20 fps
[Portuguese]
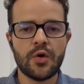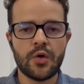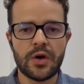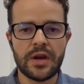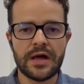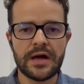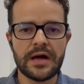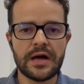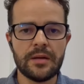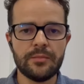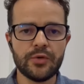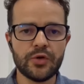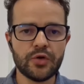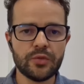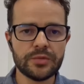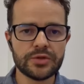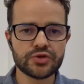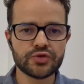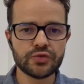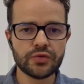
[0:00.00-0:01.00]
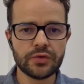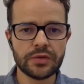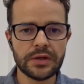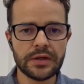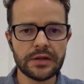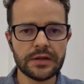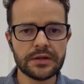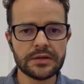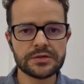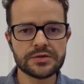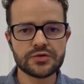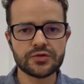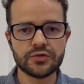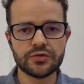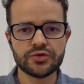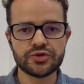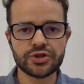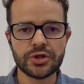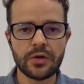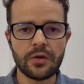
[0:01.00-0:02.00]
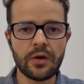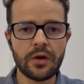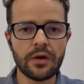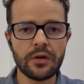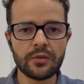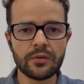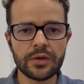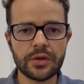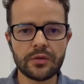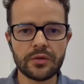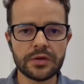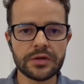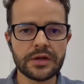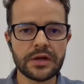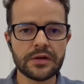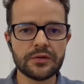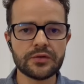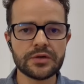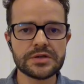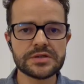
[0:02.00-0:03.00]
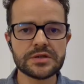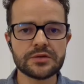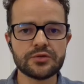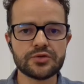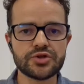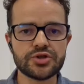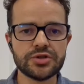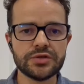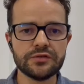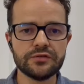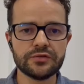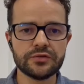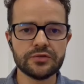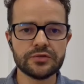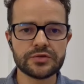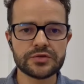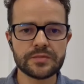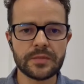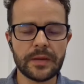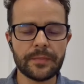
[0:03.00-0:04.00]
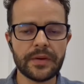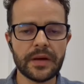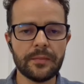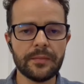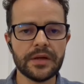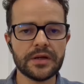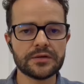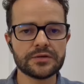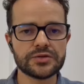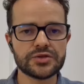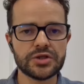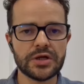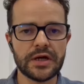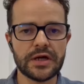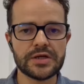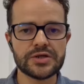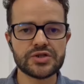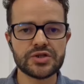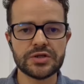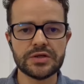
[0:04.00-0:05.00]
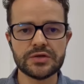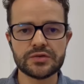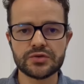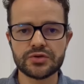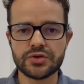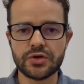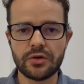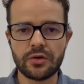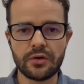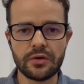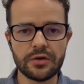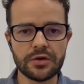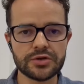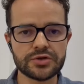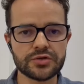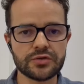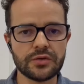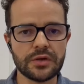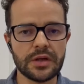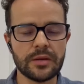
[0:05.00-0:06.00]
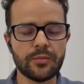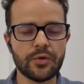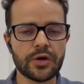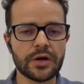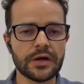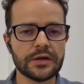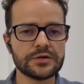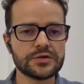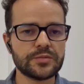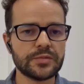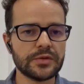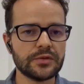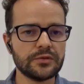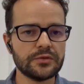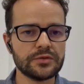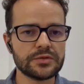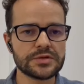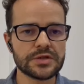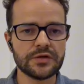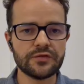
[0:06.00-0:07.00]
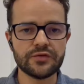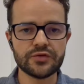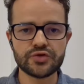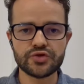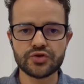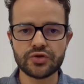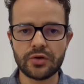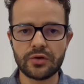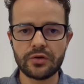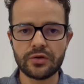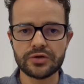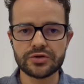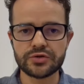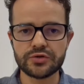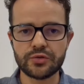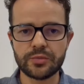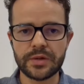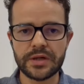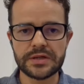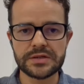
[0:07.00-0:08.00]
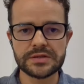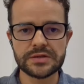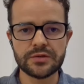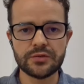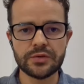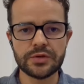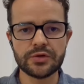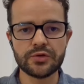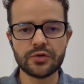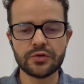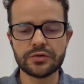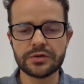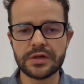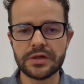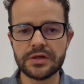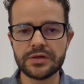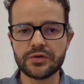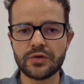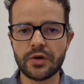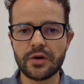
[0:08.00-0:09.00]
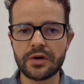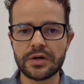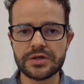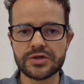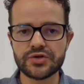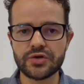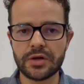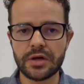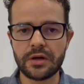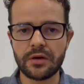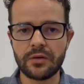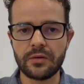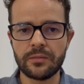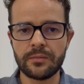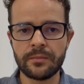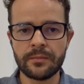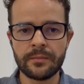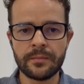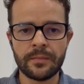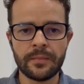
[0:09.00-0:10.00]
Olá, meu nome é Júlio Lana, sou geólogo e coordenador executivo dos mapeamentos de áreas de risco geológico elaborados pelo Serviço Geológico do Brasil em todo o território nacional.